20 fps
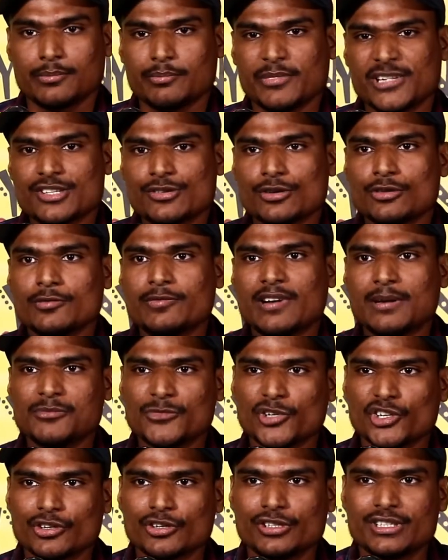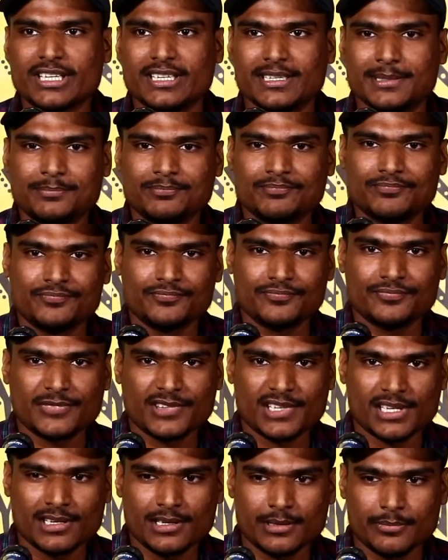मसरूफ़ हम दोनों थे
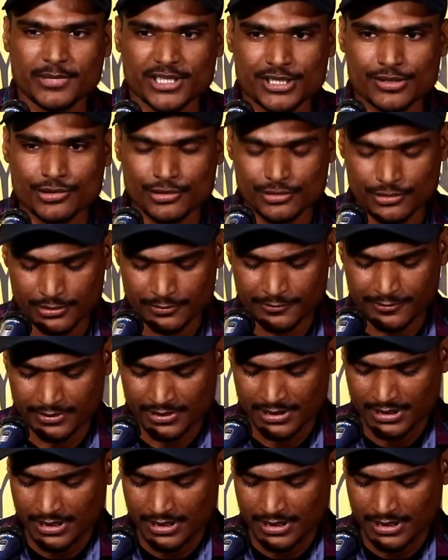मसरूफ़